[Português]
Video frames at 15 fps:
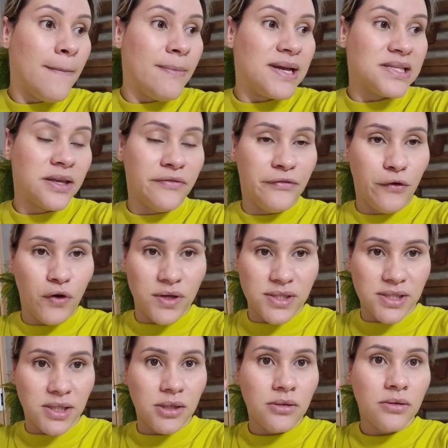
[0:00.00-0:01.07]
mas que
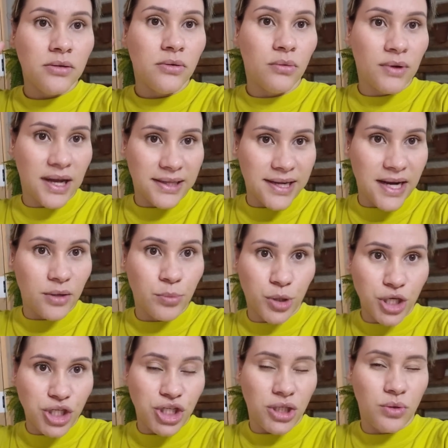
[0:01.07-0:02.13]
fosse um caderno
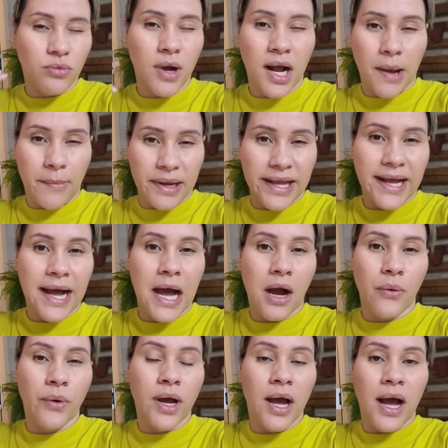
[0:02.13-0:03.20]
bonitinho, com a capa
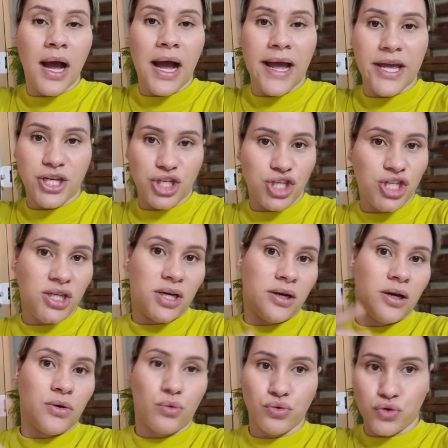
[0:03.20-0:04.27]
legal. Aí a gente
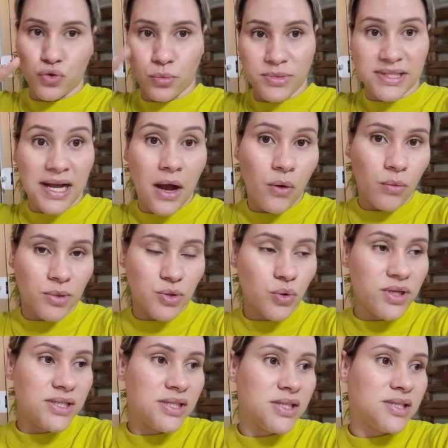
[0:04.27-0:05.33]
ia customizar algumas
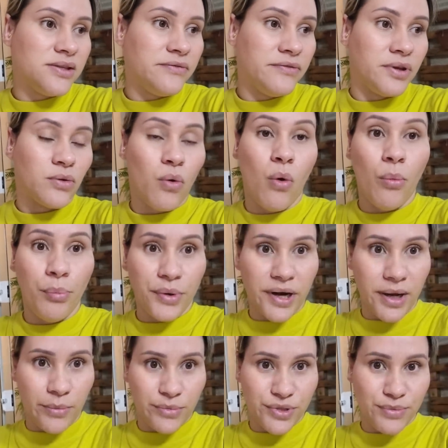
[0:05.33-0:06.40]
coisinhas, enfim.
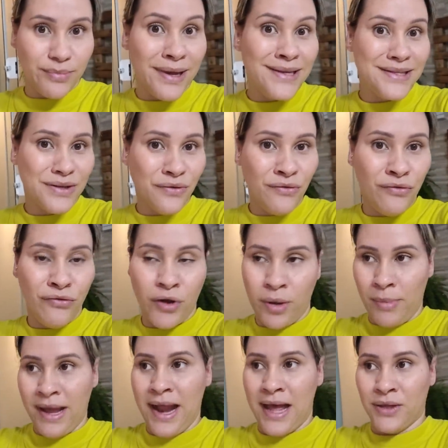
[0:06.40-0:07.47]
Compramos, mas não
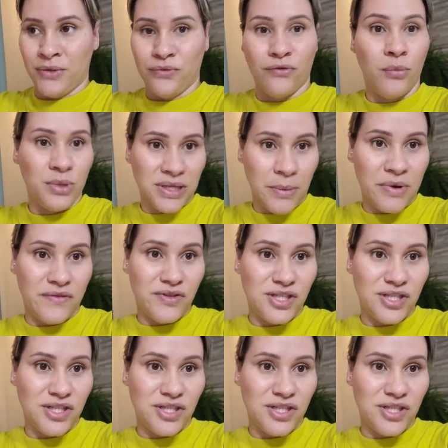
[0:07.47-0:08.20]
foi barato. Vou mostrar pra